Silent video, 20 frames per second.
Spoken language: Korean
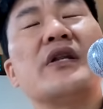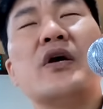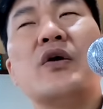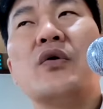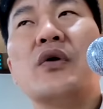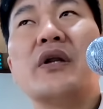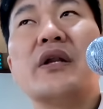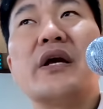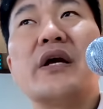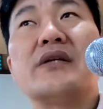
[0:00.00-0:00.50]

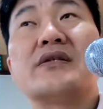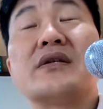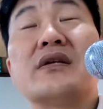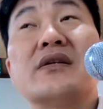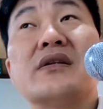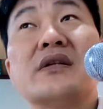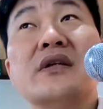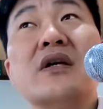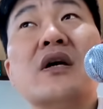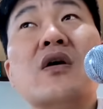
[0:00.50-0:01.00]
내용에
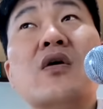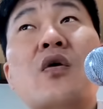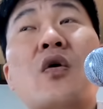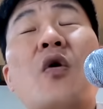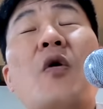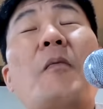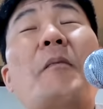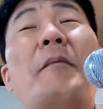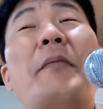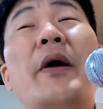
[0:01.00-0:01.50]
대해서
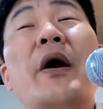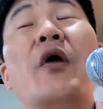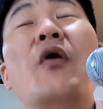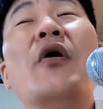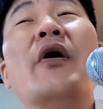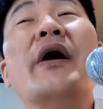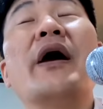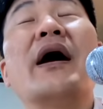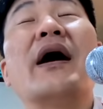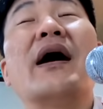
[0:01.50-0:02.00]
듣고
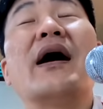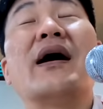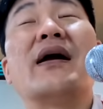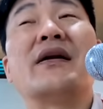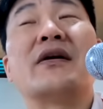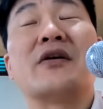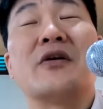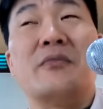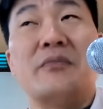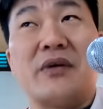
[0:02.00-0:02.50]
배워야
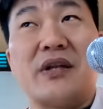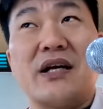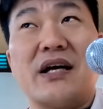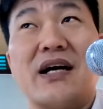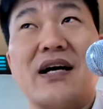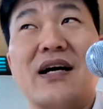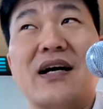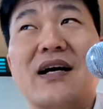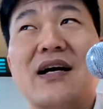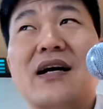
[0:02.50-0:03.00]
하는
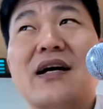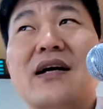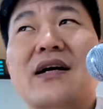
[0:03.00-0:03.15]
겁니다.